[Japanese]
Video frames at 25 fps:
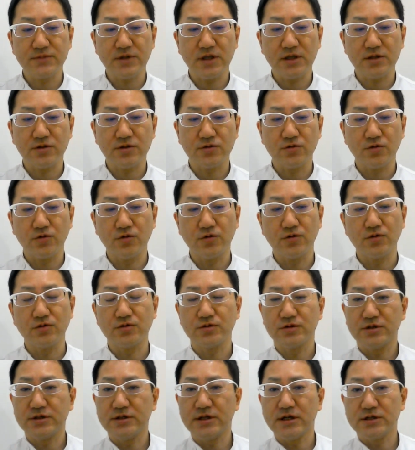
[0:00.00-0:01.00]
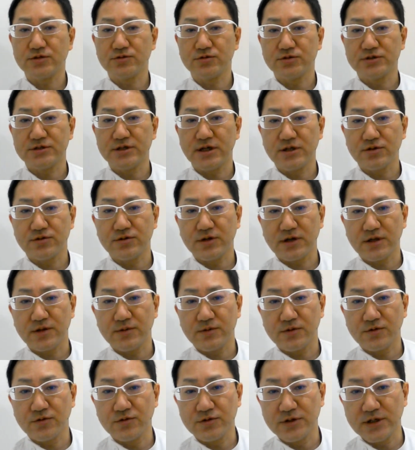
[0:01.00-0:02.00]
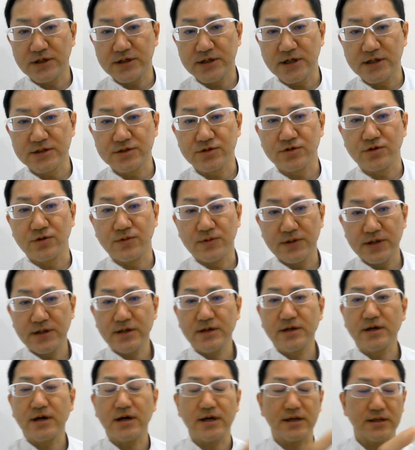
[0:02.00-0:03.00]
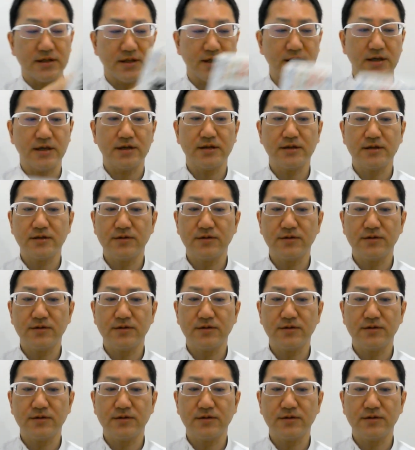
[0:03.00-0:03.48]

えっと、イラスト、ちらっとだけど、こんなイラストをね、書いて、